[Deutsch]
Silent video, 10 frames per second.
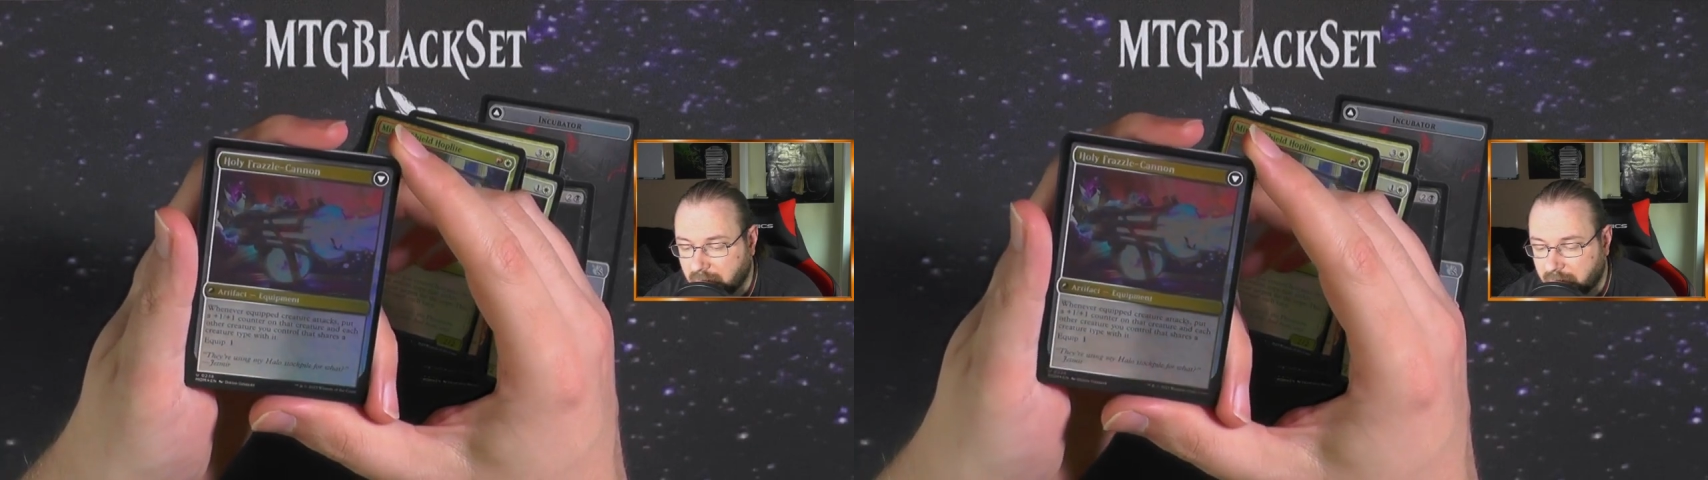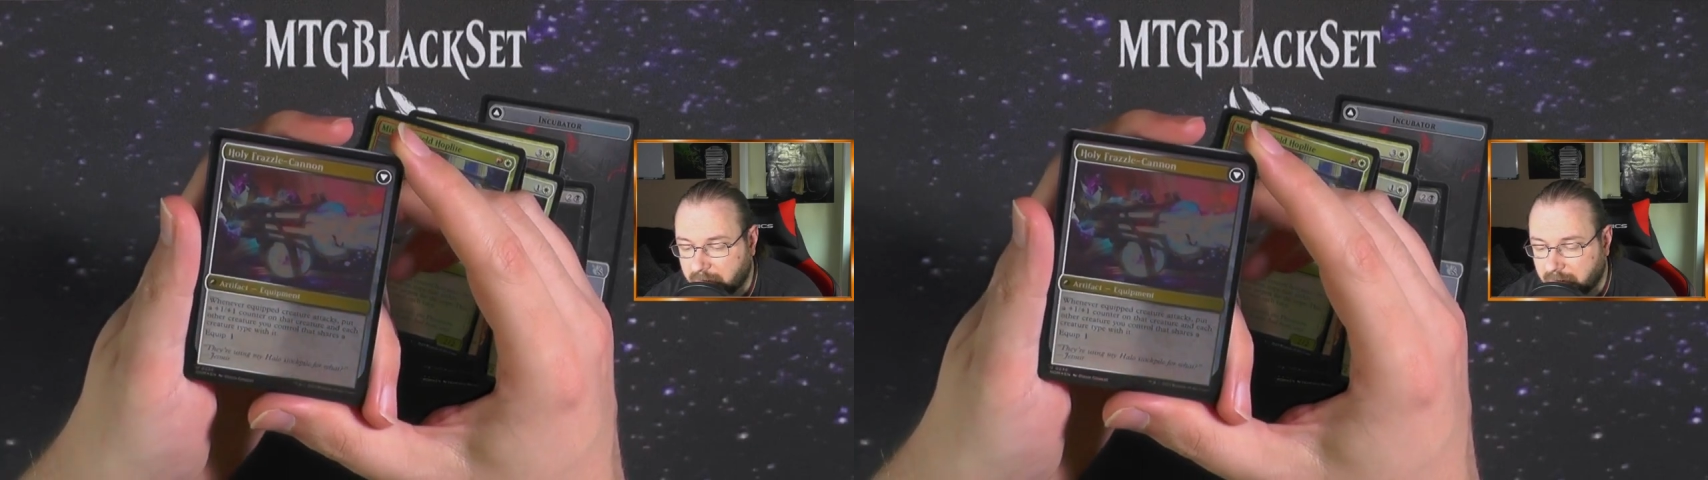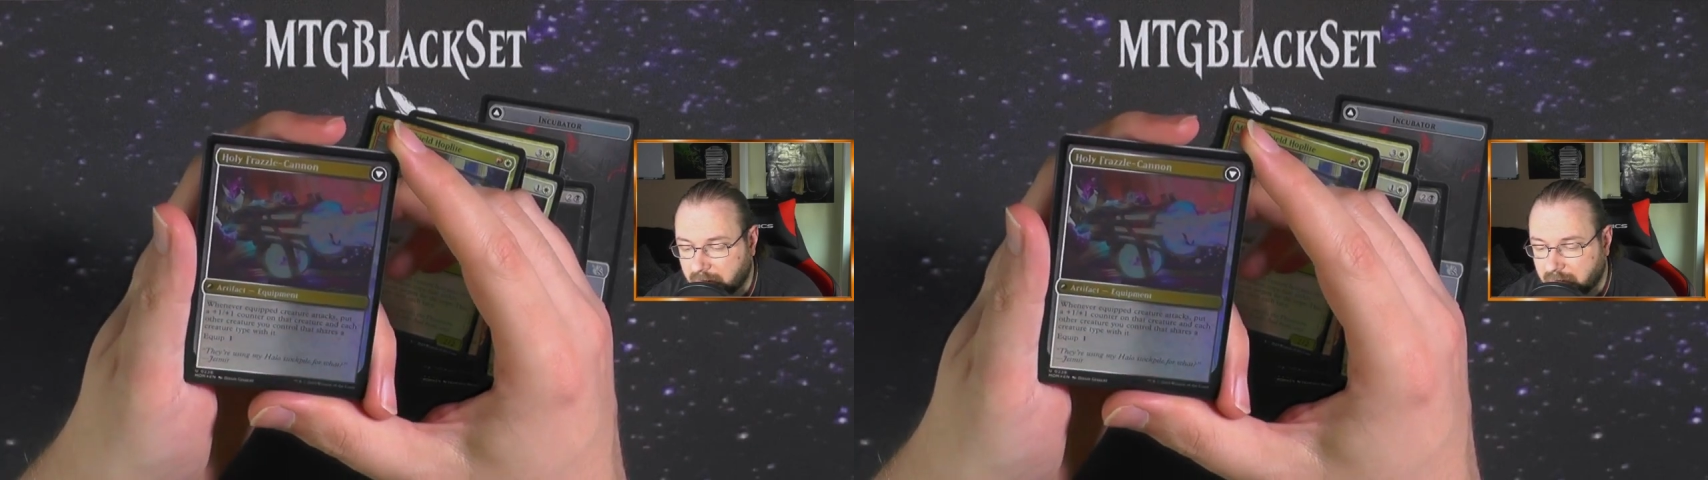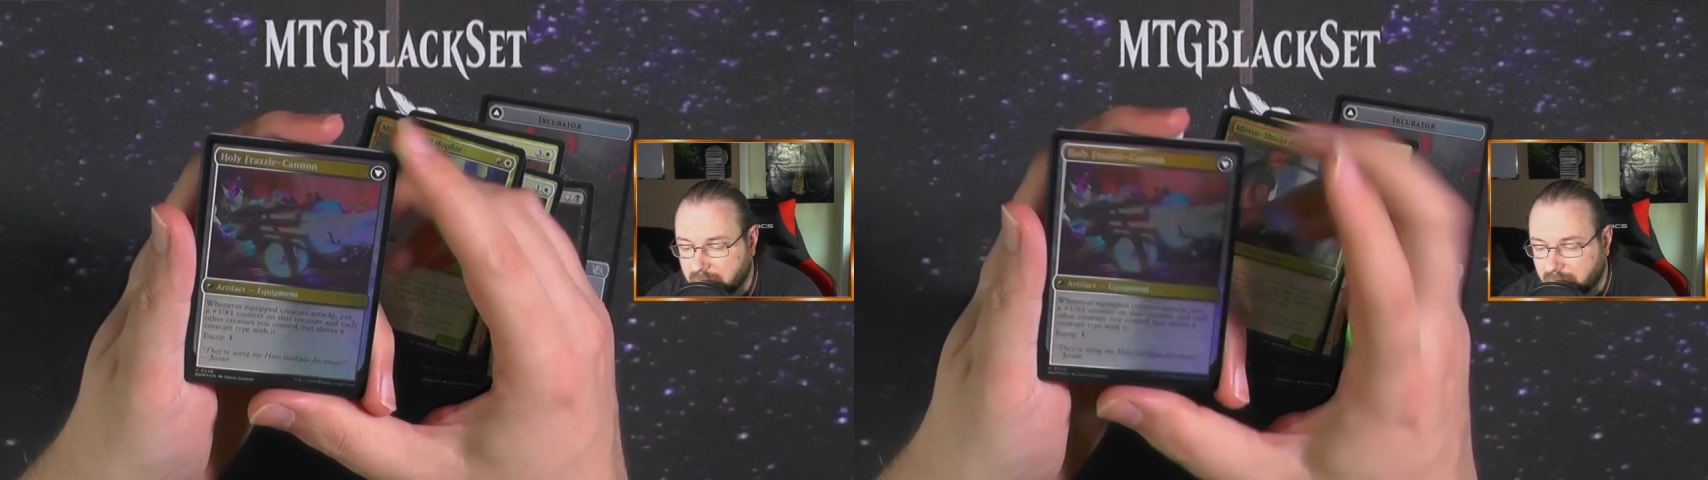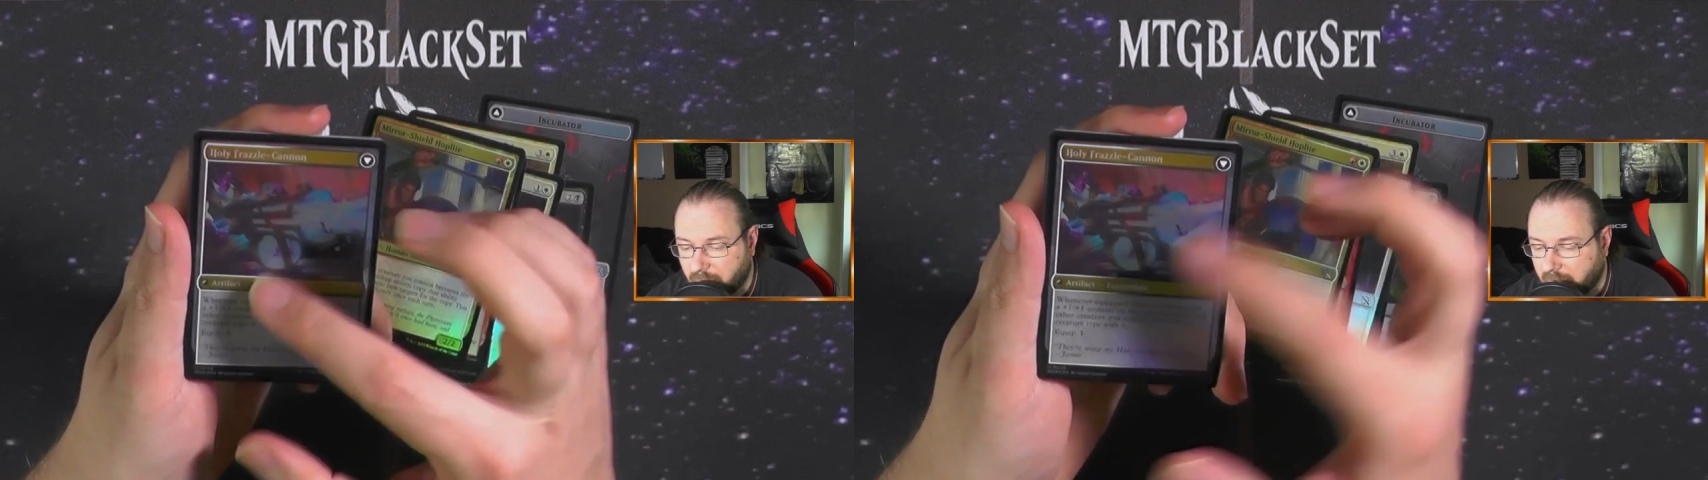equipped hat.
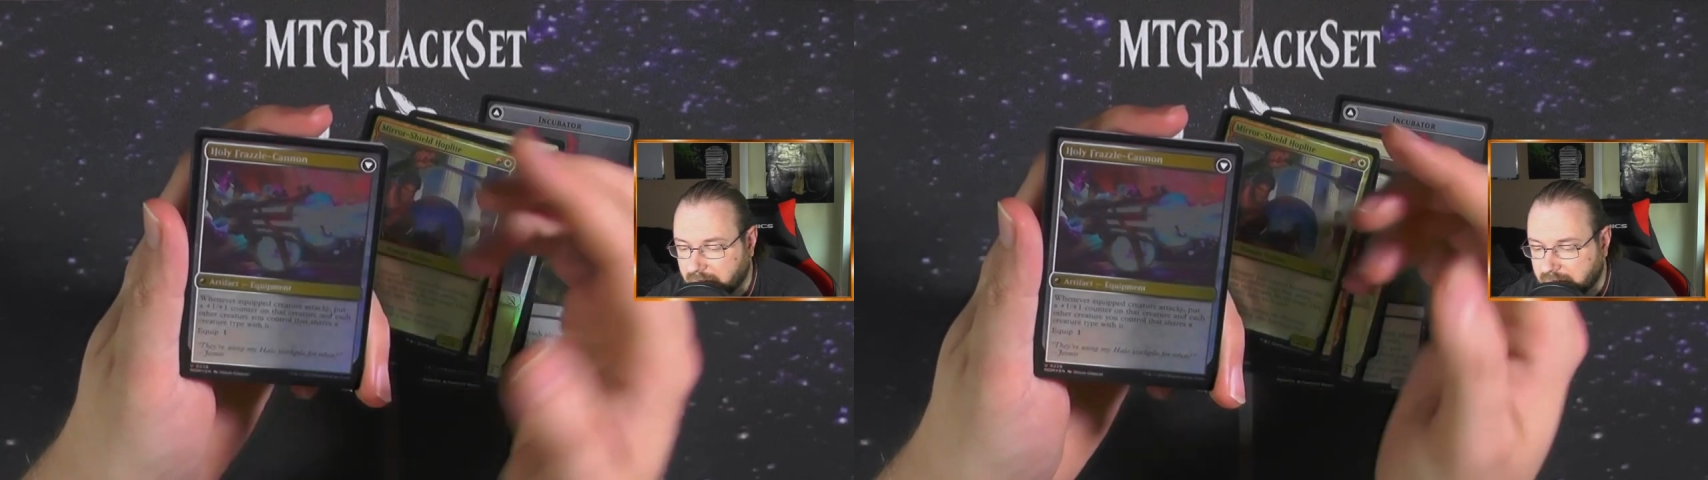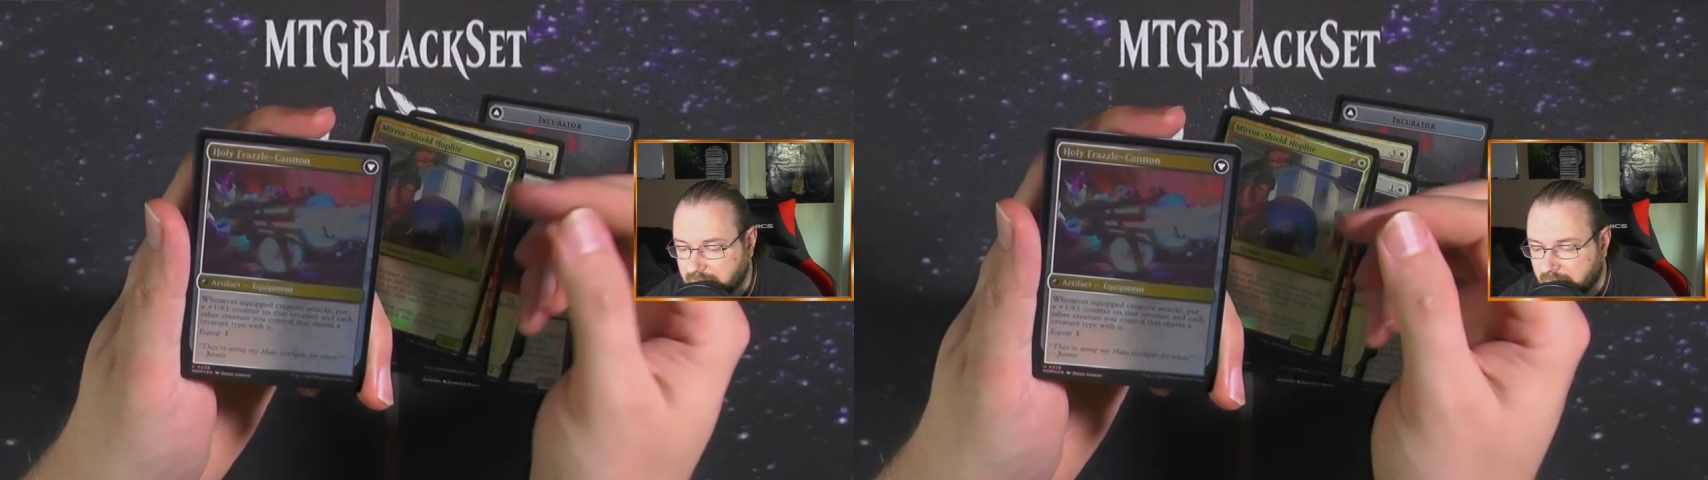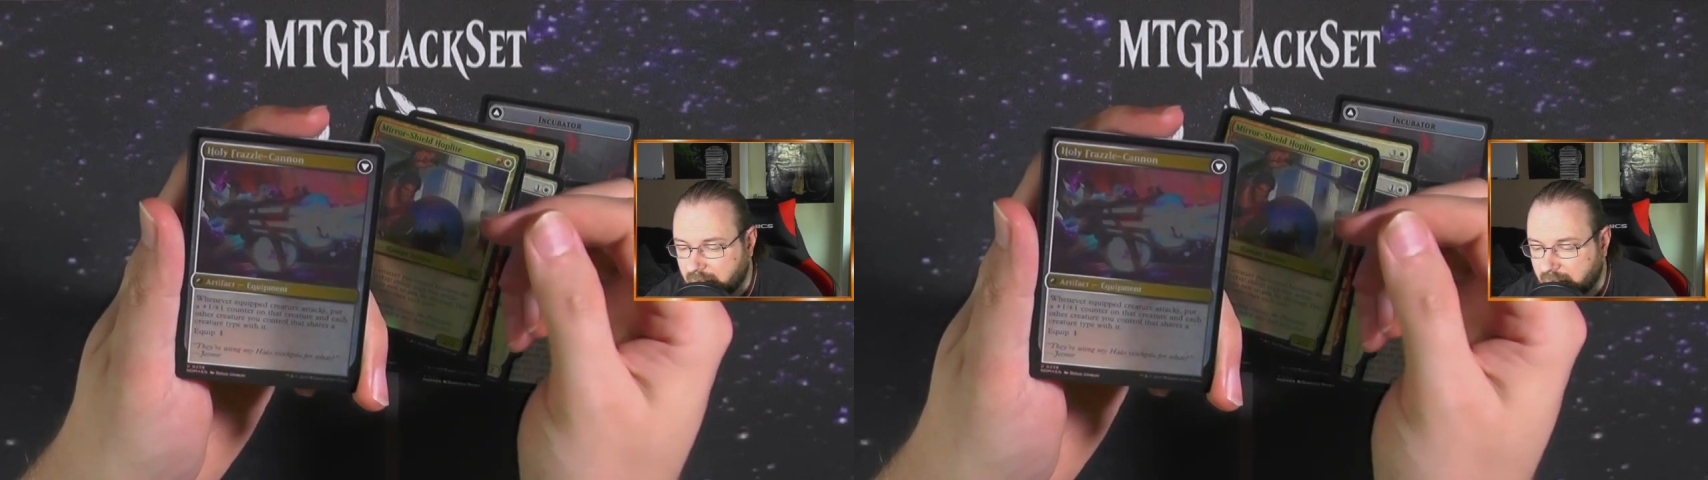Für eins.